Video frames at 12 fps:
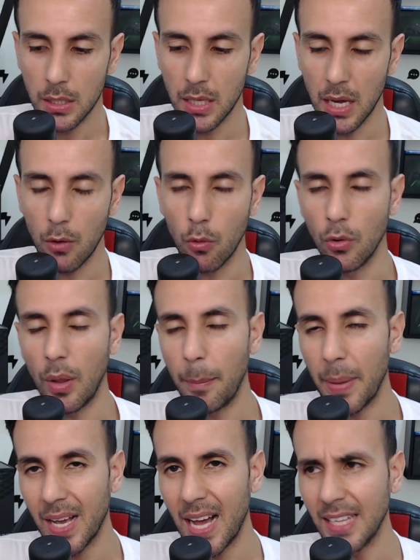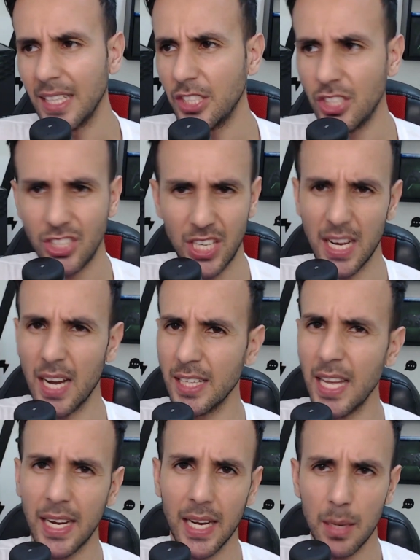que é quando a pegada chega, que
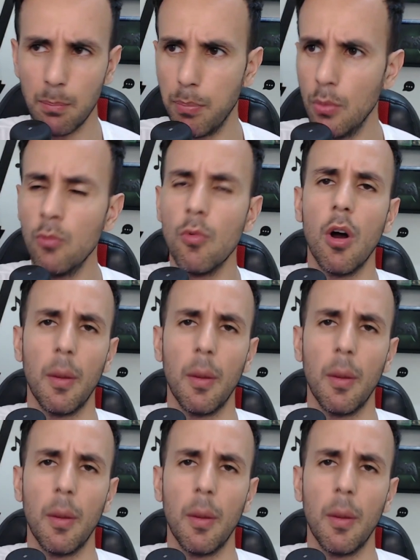dá aquele boom,